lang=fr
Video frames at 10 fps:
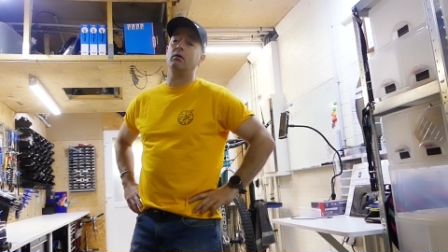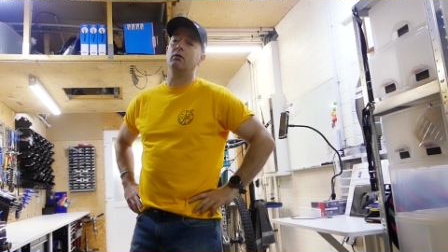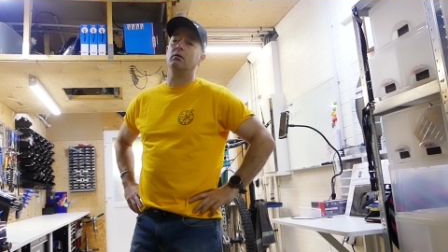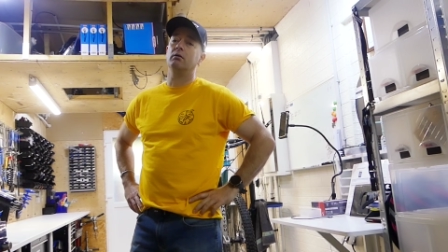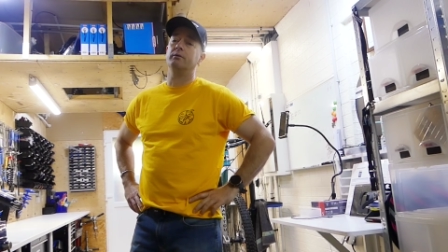
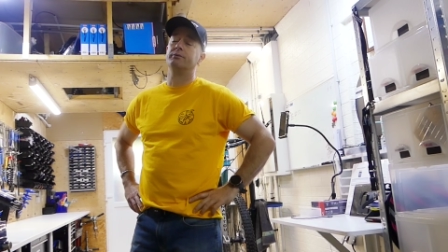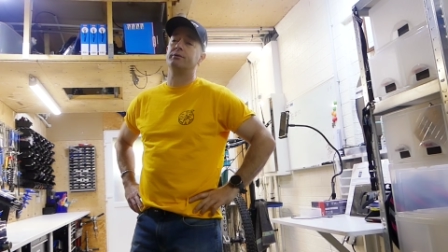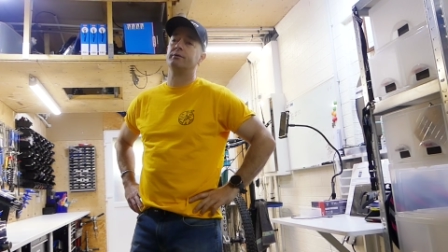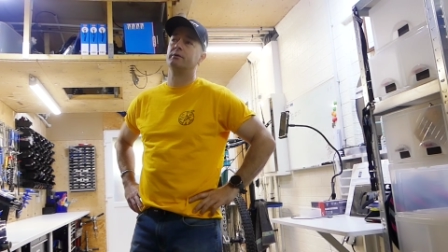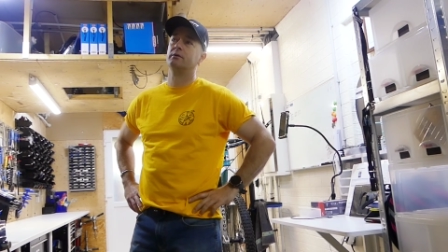euh,
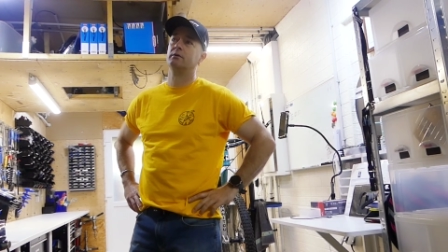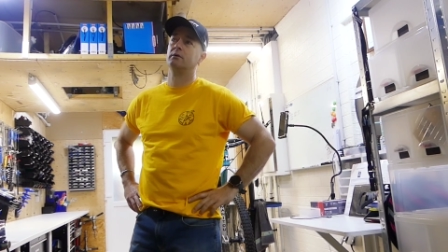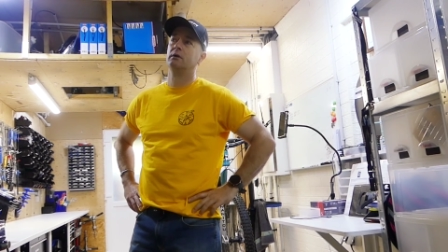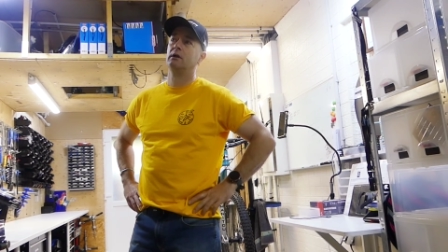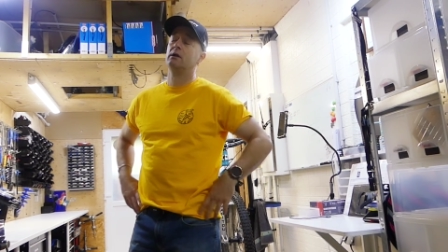
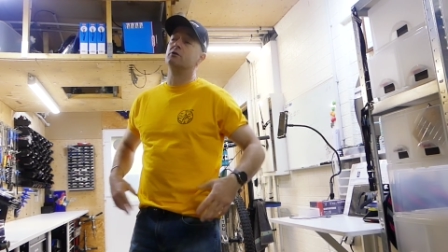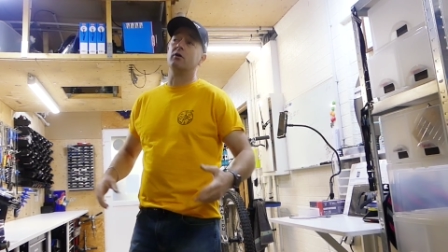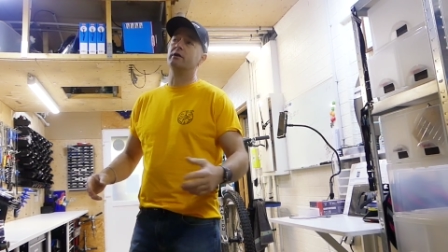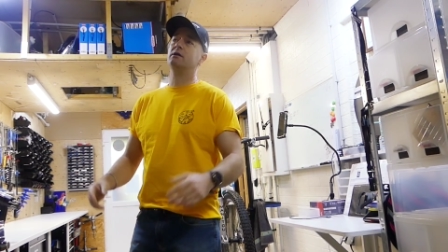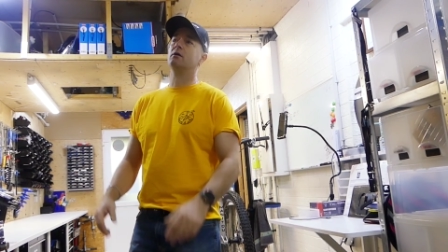je
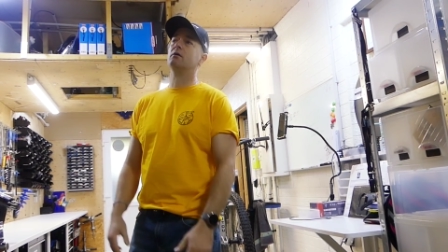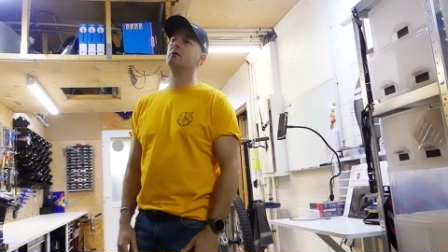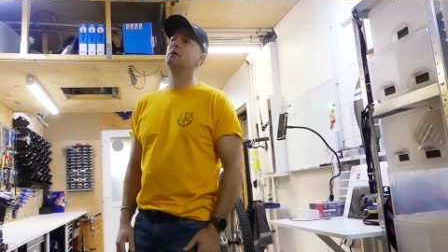leur ai dit,